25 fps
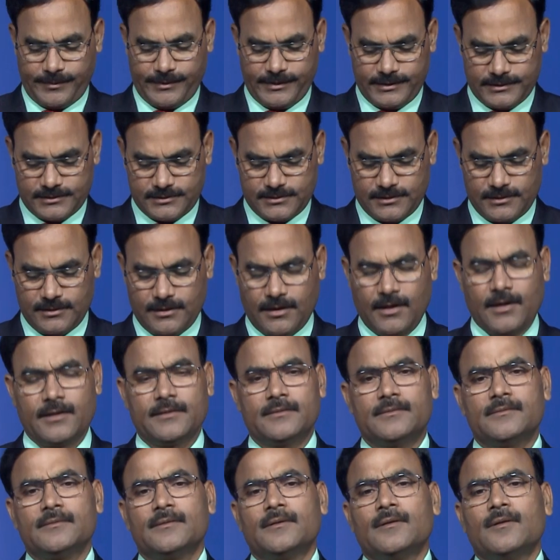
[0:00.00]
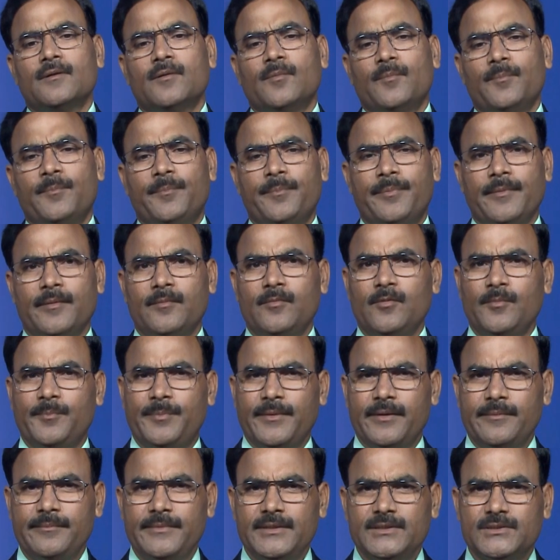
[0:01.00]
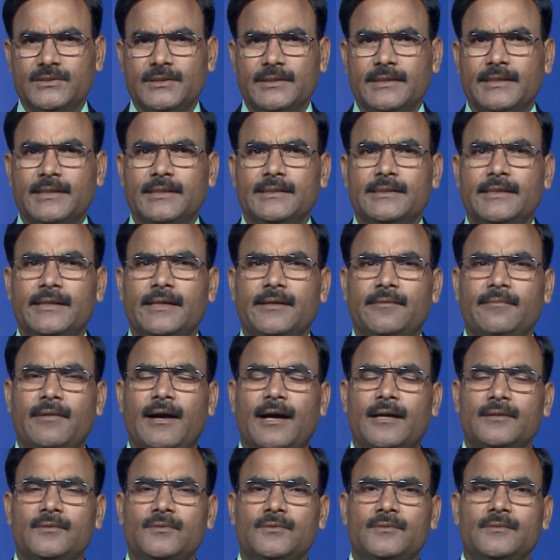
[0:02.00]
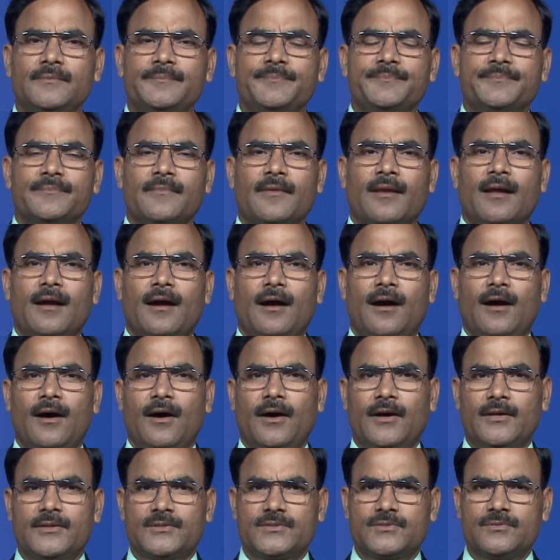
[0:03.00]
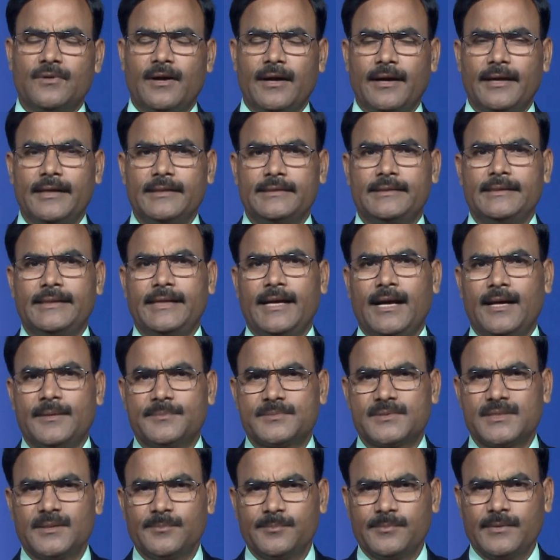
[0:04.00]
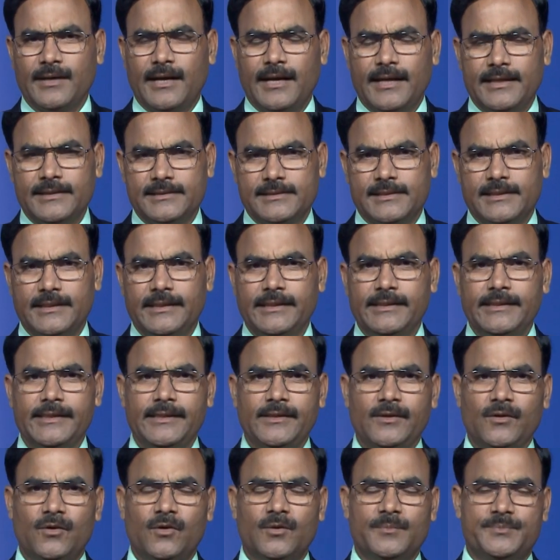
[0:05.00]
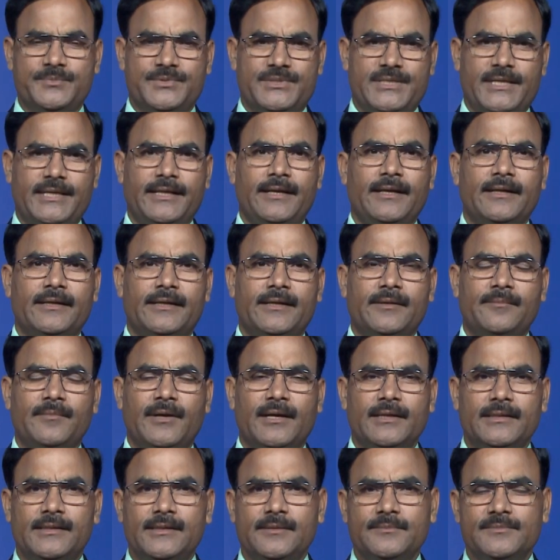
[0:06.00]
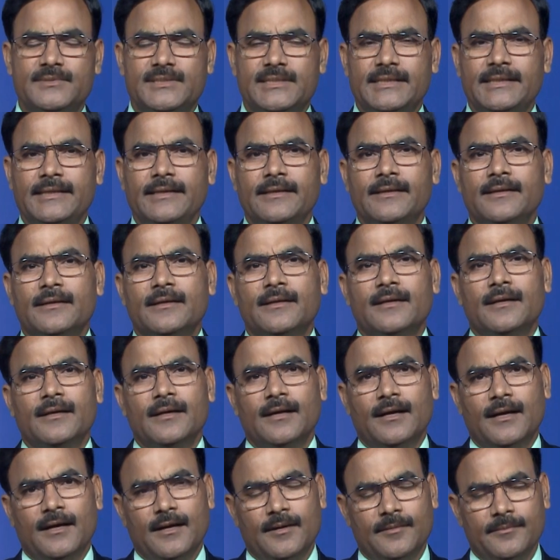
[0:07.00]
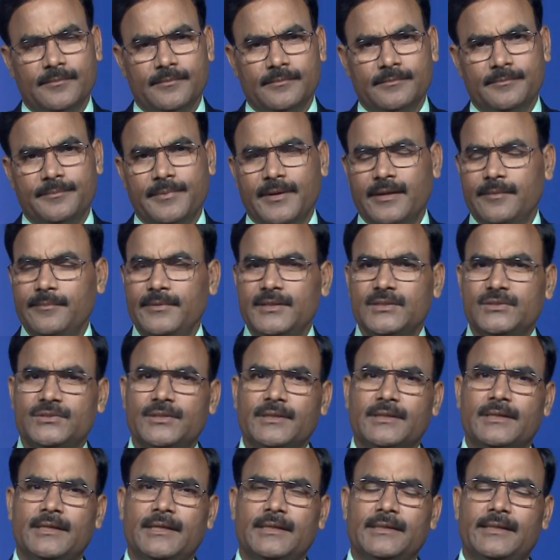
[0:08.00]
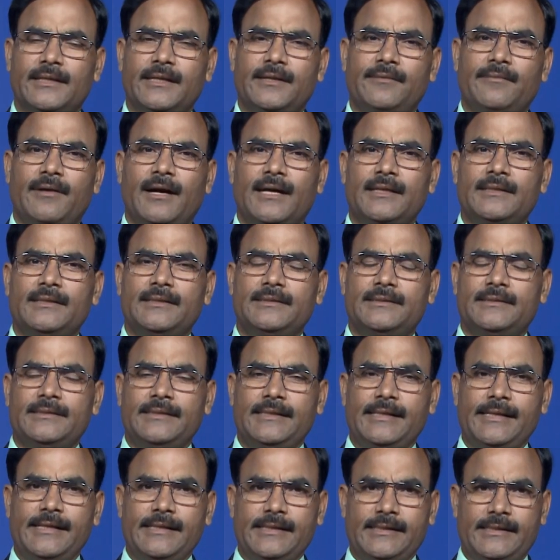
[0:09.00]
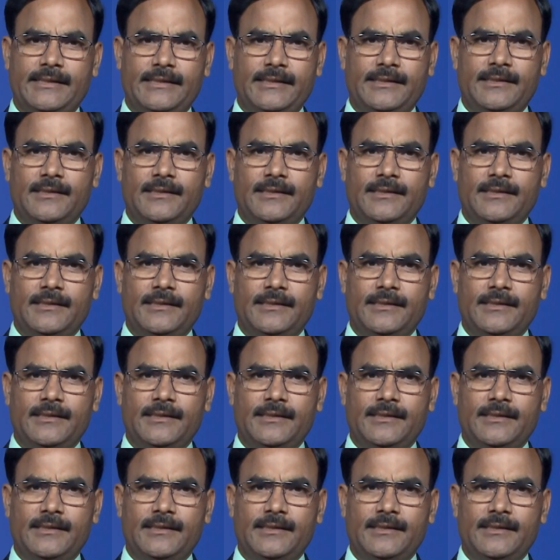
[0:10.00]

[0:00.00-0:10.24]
प्रेज द लॉर्ड प्रभु परमेश्वर का धन्यवाद हो और स्वागत है आप सबका इस हिंदी होप चैनल के माध्यम से हम परमेश्वर का धन्यवाद देते हैं कि